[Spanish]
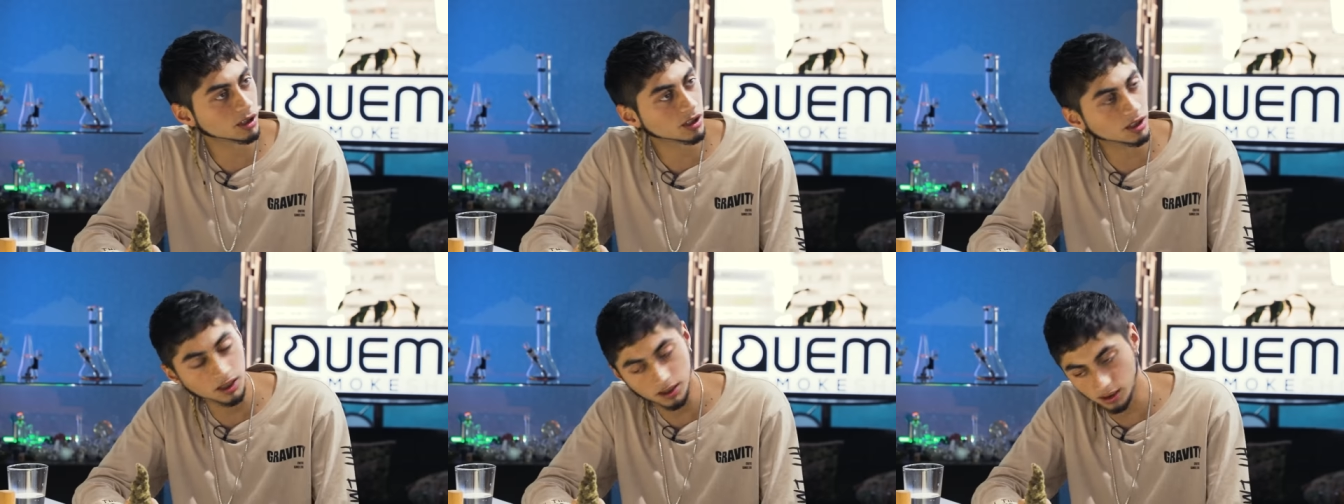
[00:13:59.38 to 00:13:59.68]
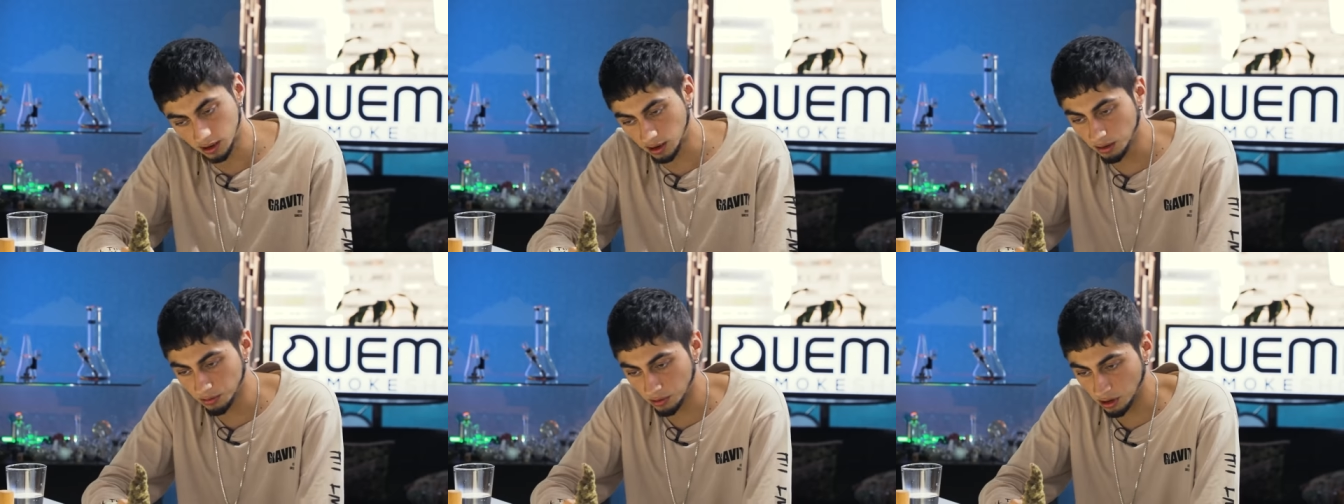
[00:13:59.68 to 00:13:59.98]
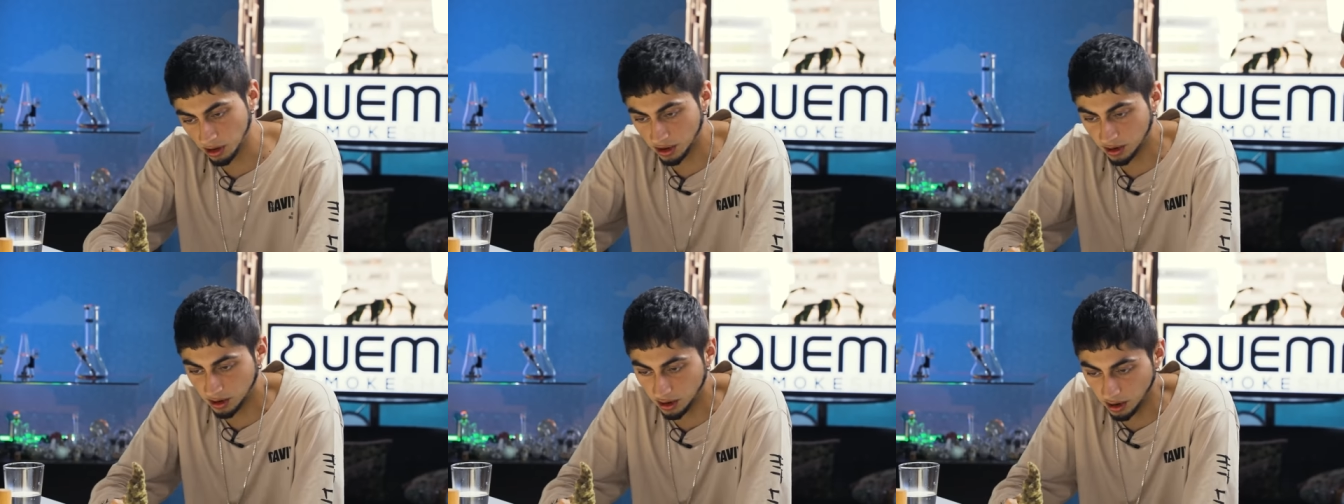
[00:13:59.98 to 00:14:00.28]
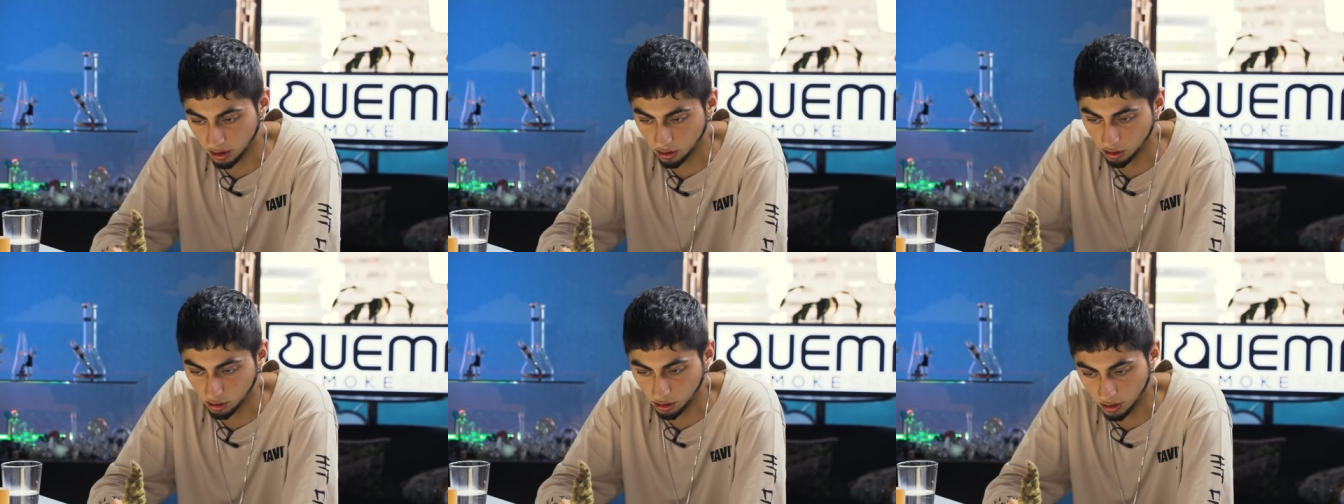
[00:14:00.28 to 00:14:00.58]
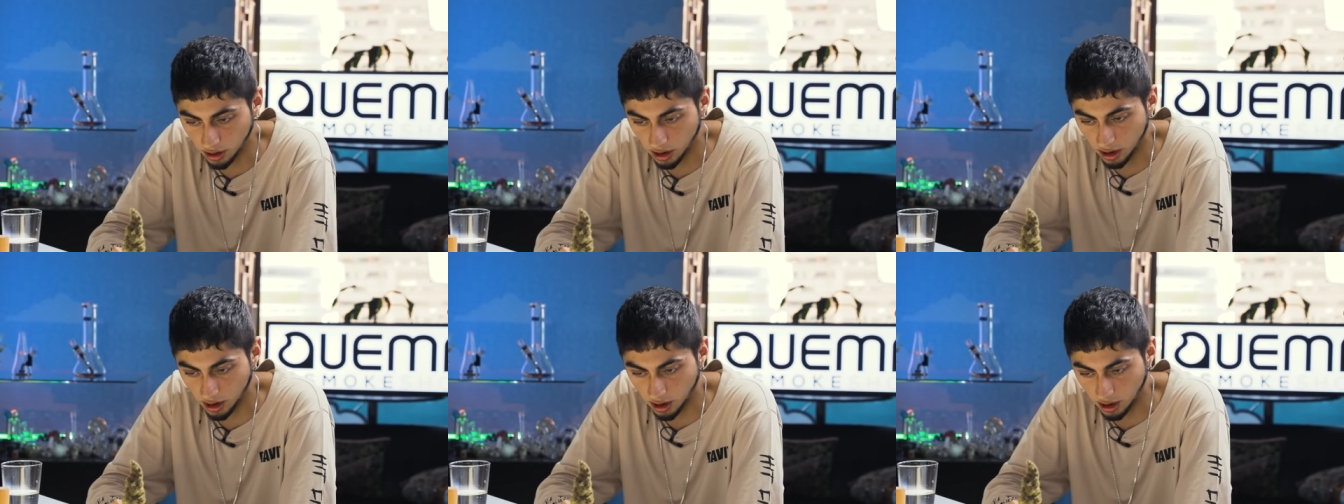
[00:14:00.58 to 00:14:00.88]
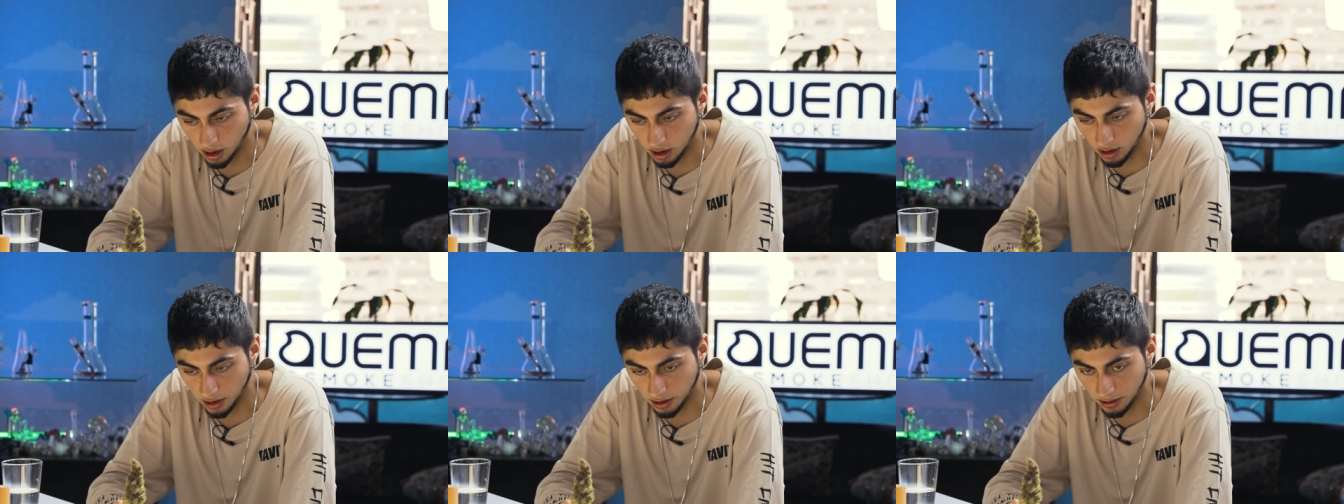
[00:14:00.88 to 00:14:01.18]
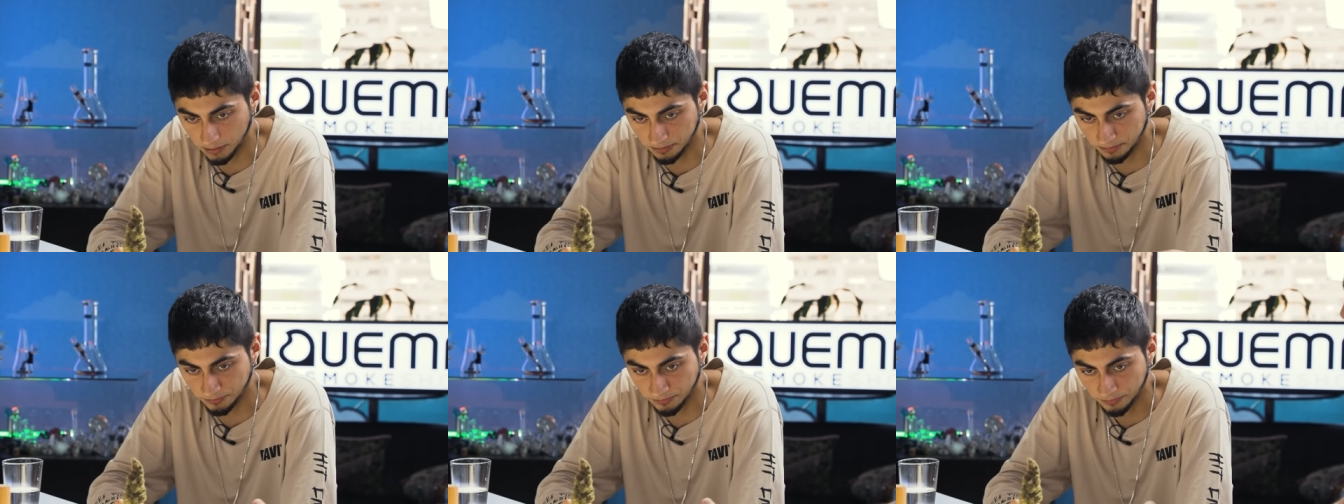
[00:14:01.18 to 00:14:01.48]
porque sí, porque siento
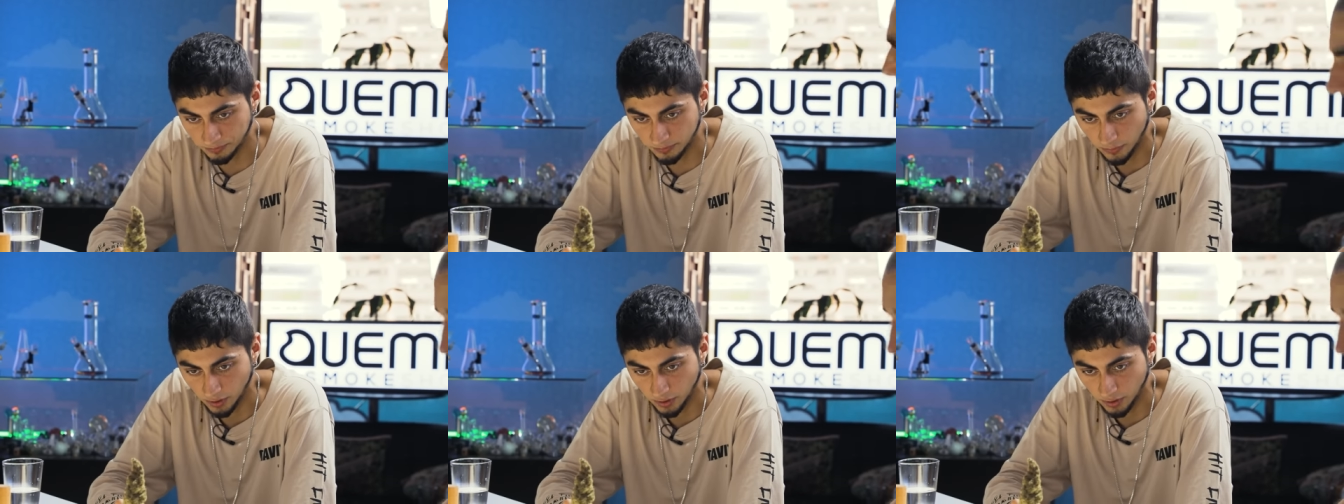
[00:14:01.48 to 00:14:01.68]
que